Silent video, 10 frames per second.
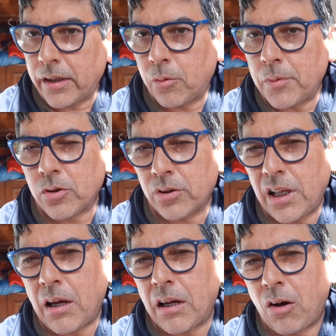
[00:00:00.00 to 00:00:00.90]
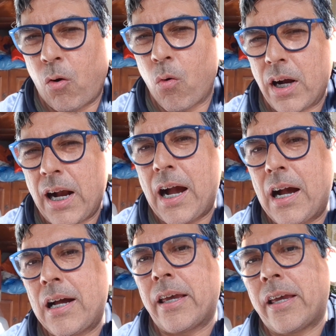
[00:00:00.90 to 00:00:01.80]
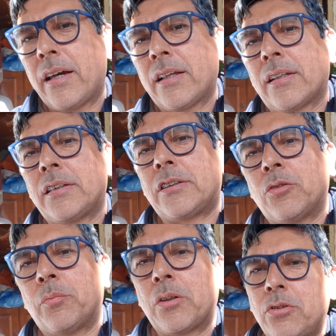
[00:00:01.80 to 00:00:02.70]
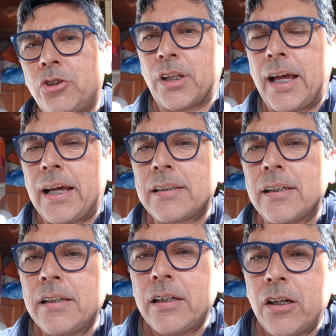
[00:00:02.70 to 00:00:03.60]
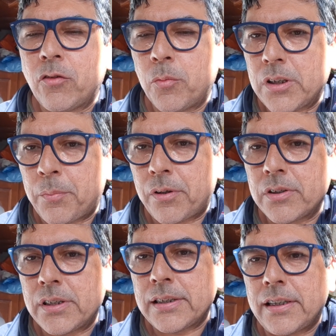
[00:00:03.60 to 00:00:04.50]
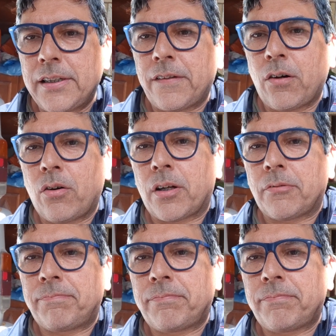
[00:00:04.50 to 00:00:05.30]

Começou a dar roncar ela e tinha um barulho de lata. vou mostrar para vocês aqui então agora.